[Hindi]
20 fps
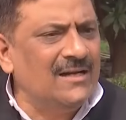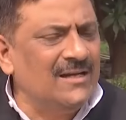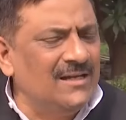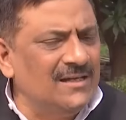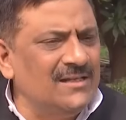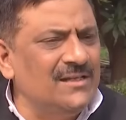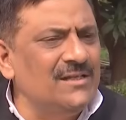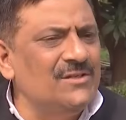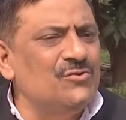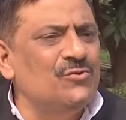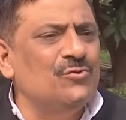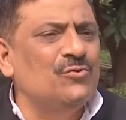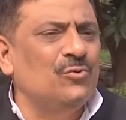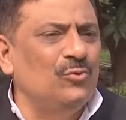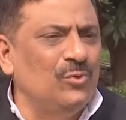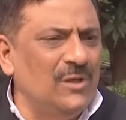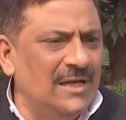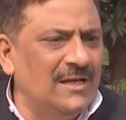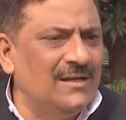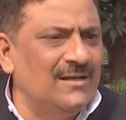आकर के
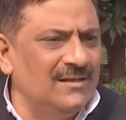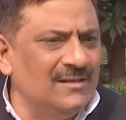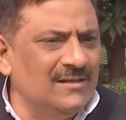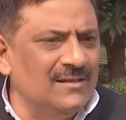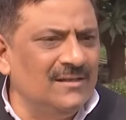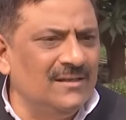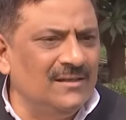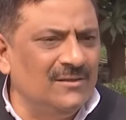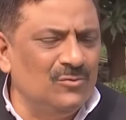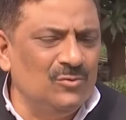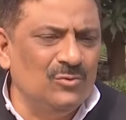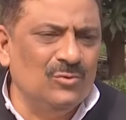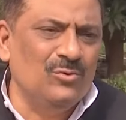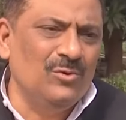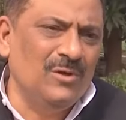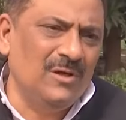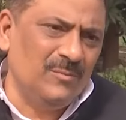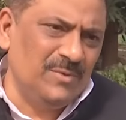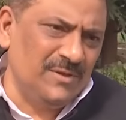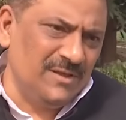चुटकुला करके
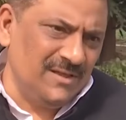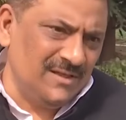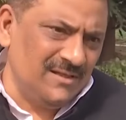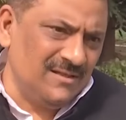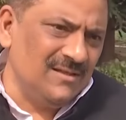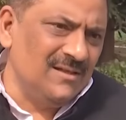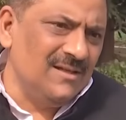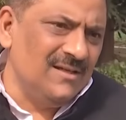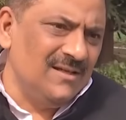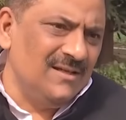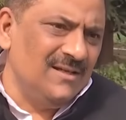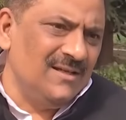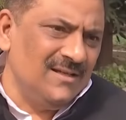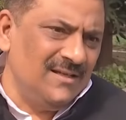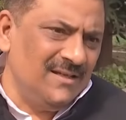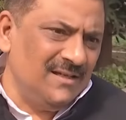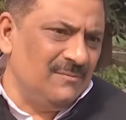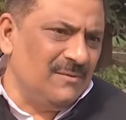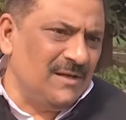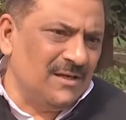उनको अपने
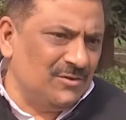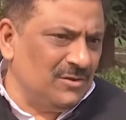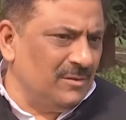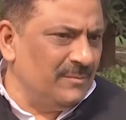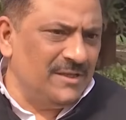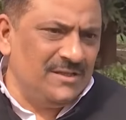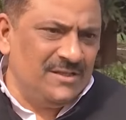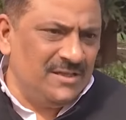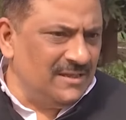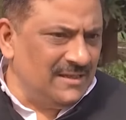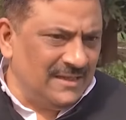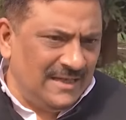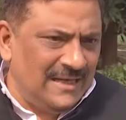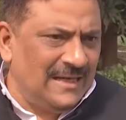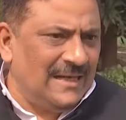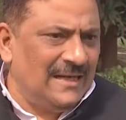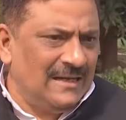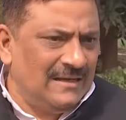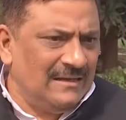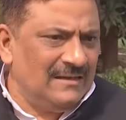एक बार तो अमेठी
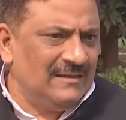गया